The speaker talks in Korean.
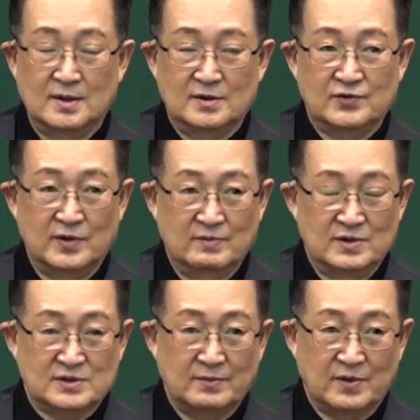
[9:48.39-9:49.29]
주님을
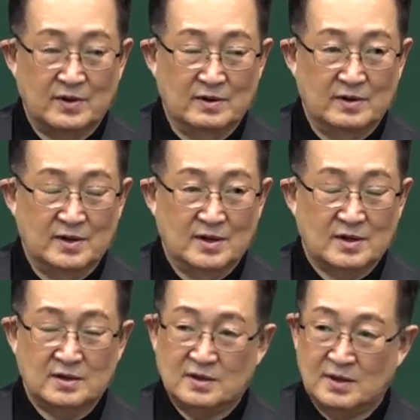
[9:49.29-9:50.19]
섬겼는데
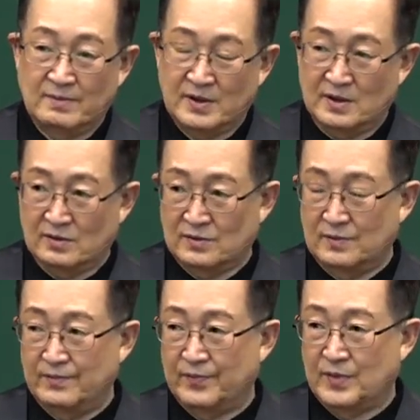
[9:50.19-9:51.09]
그때만 해도